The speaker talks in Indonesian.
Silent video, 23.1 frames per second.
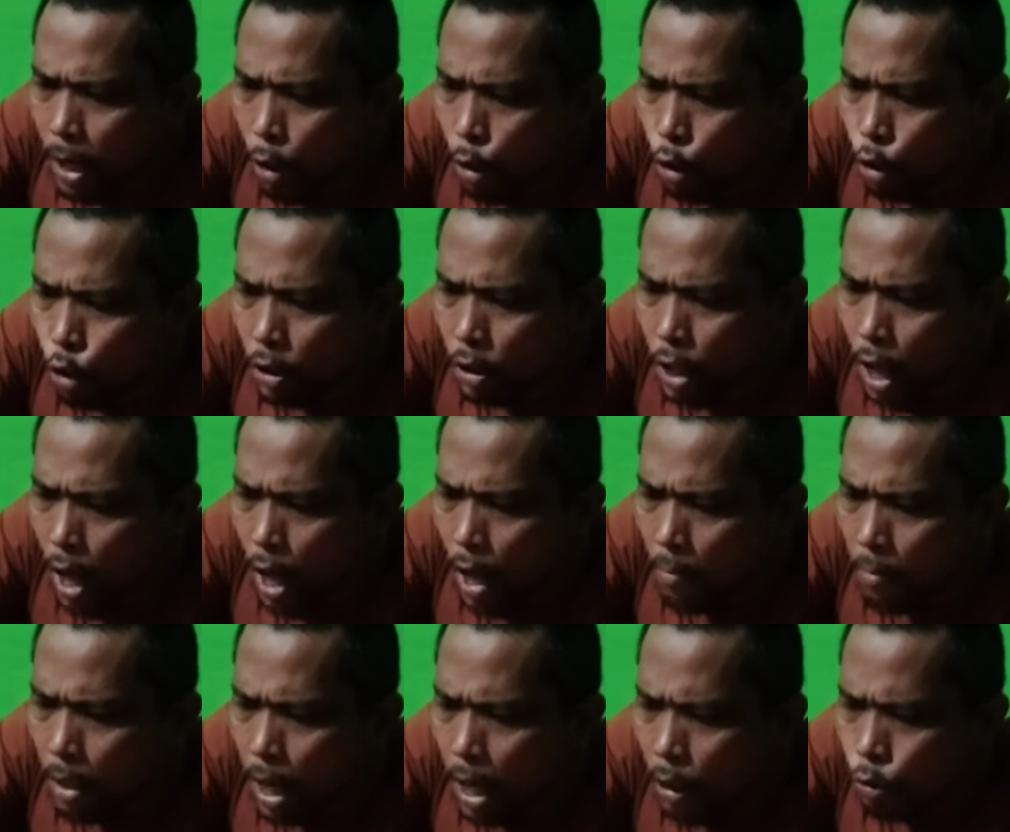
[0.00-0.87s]
baru
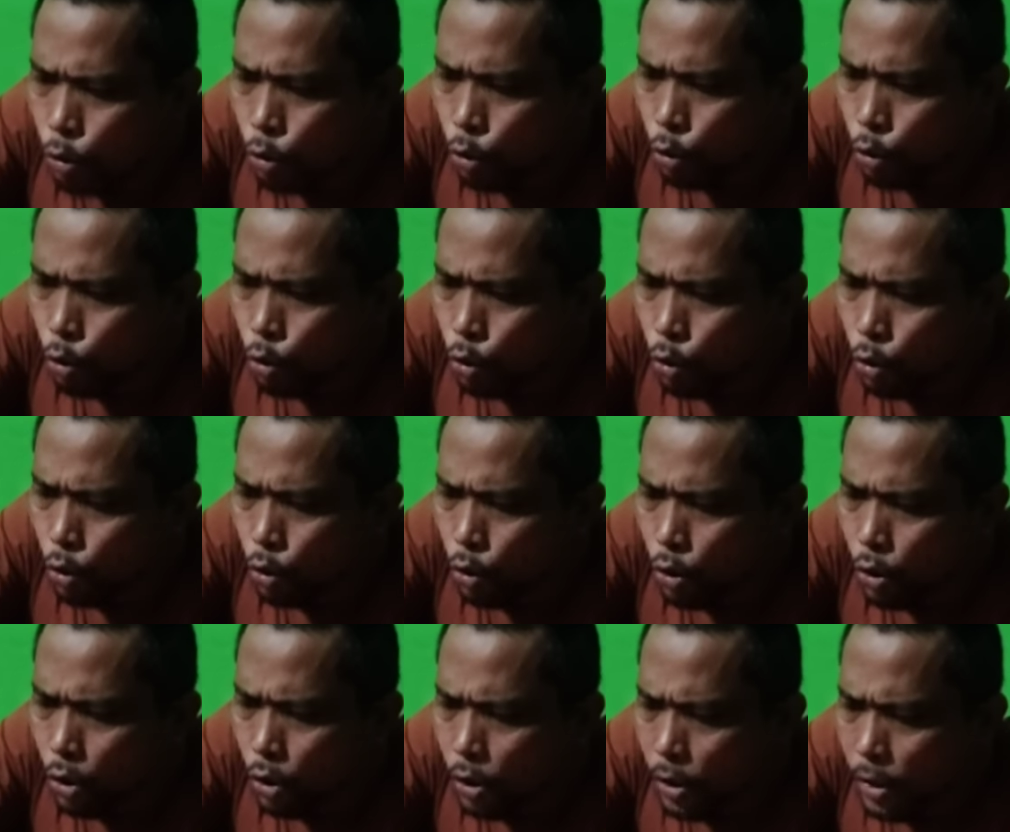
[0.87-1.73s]
sedang berlangsung
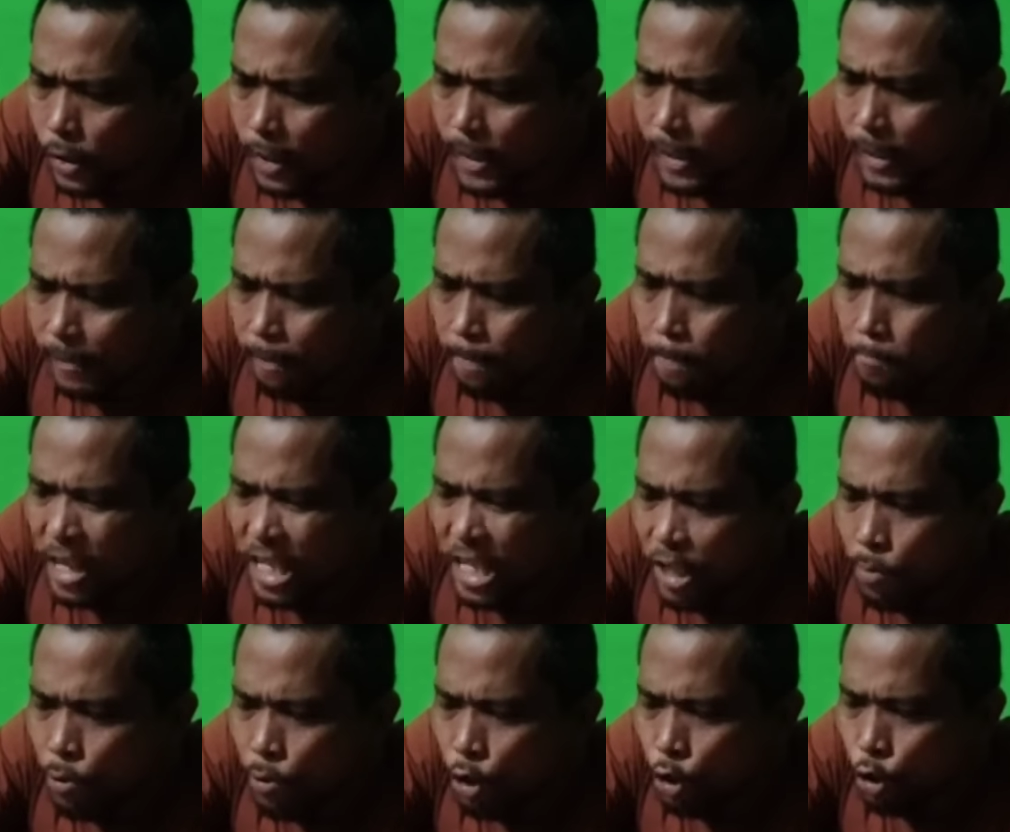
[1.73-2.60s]
di
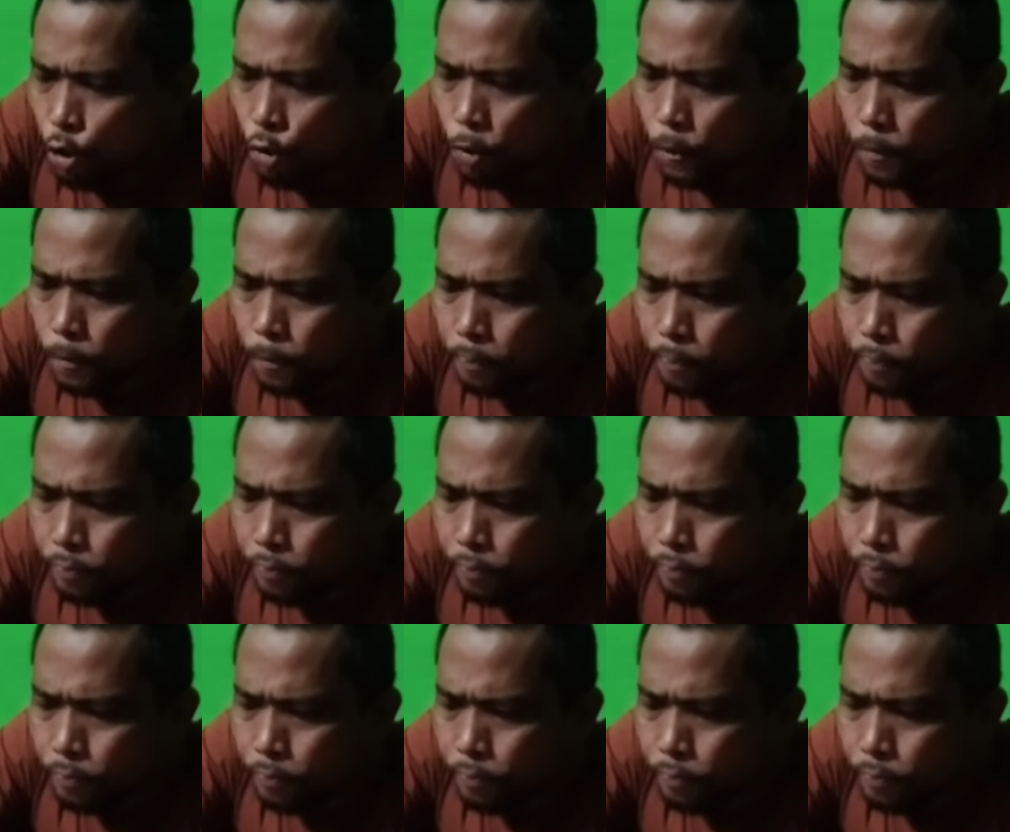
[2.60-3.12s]
sini tuh.